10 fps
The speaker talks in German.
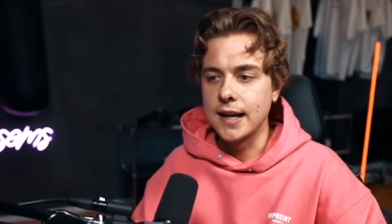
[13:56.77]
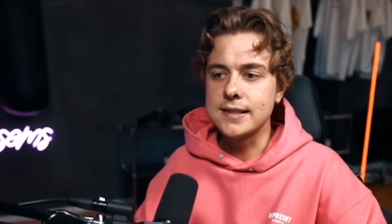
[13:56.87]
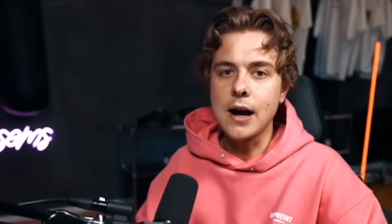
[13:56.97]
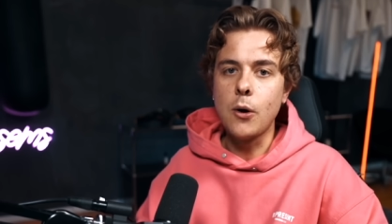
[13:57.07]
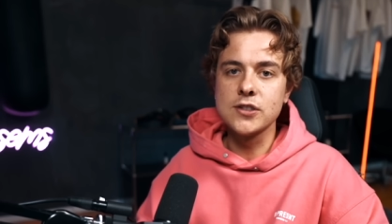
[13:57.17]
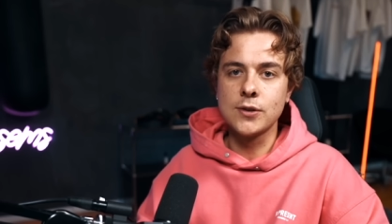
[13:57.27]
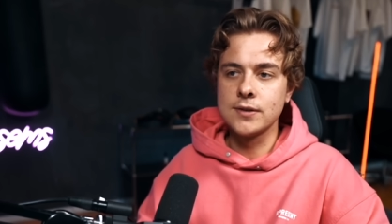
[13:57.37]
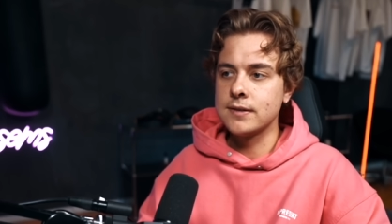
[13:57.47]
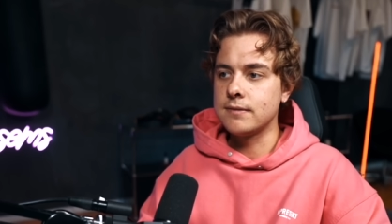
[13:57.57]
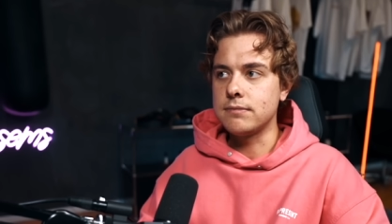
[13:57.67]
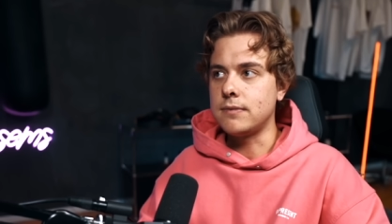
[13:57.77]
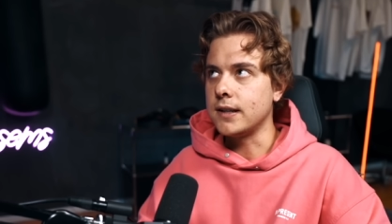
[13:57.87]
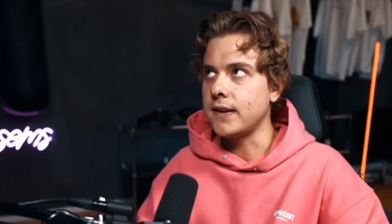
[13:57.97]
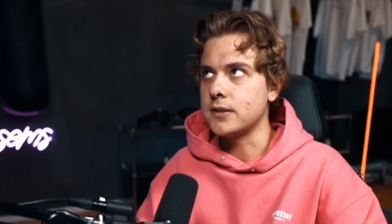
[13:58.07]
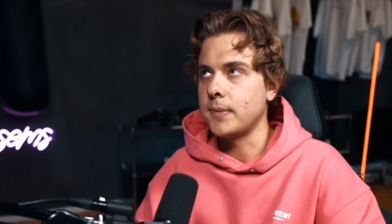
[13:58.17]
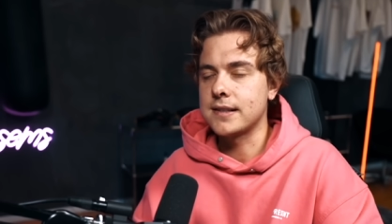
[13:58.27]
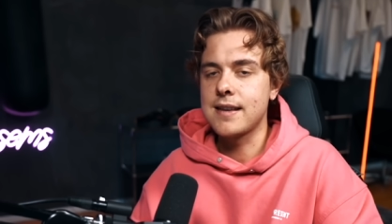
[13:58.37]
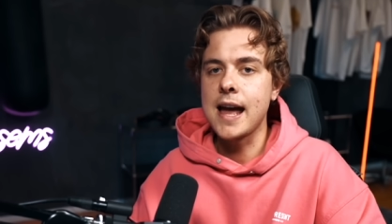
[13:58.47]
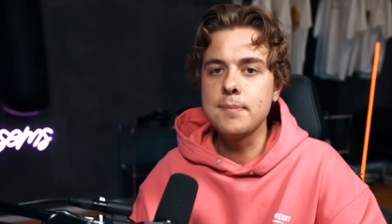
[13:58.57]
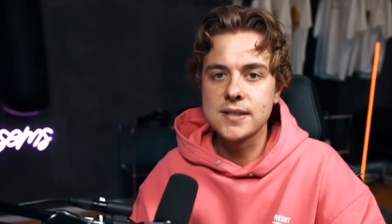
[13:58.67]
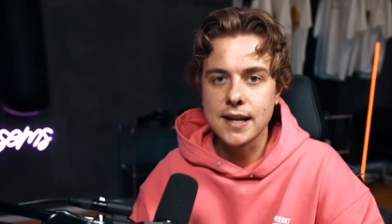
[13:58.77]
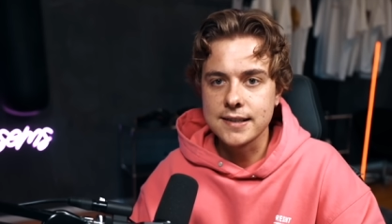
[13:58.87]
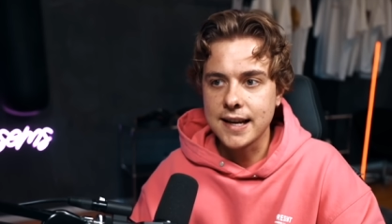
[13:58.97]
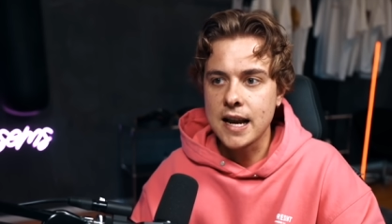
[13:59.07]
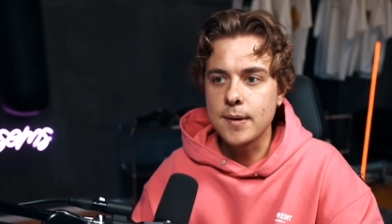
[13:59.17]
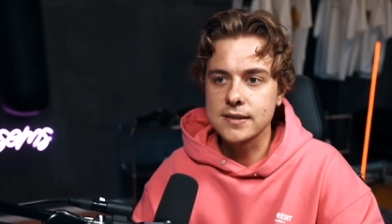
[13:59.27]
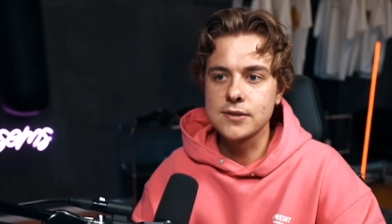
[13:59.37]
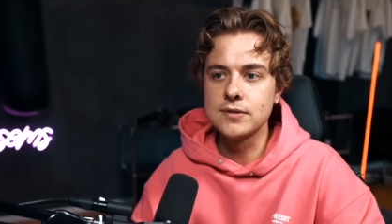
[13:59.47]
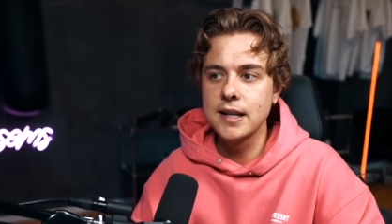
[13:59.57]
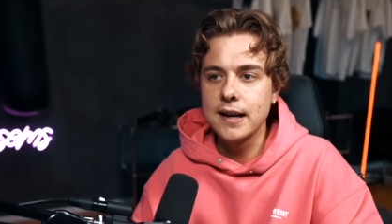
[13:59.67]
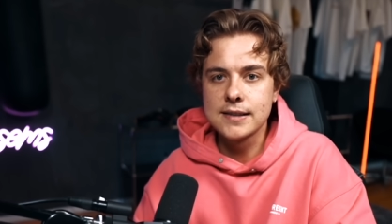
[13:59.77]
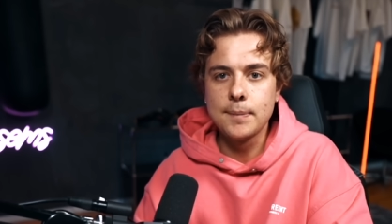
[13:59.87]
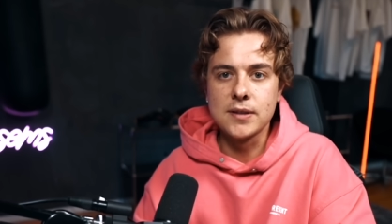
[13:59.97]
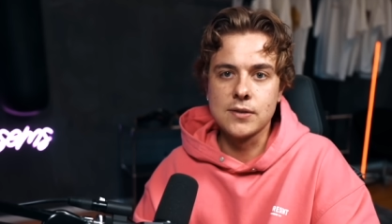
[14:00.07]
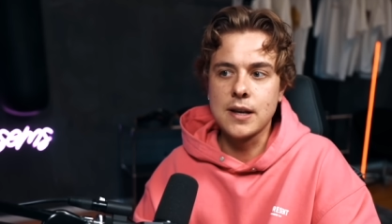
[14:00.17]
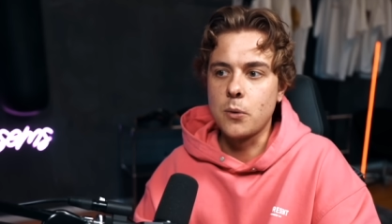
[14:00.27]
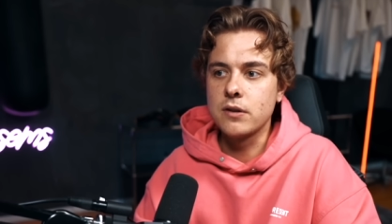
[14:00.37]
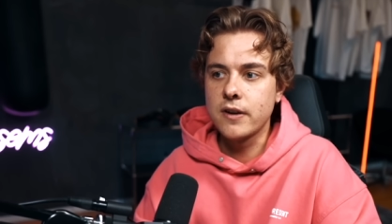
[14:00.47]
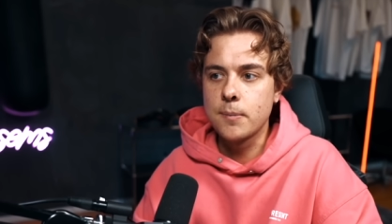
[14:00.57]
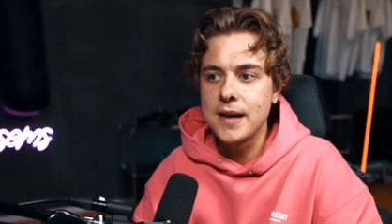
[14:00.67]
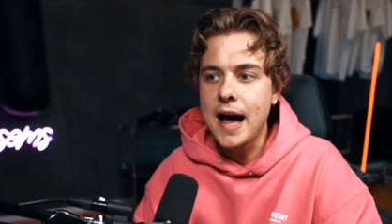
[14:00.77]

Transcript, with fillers: ist auch so ein, ich weiß nicht, ob man das Trend bezeichnen kann, aber es ist so ein Ding, das gibt es so seit ungefähr einem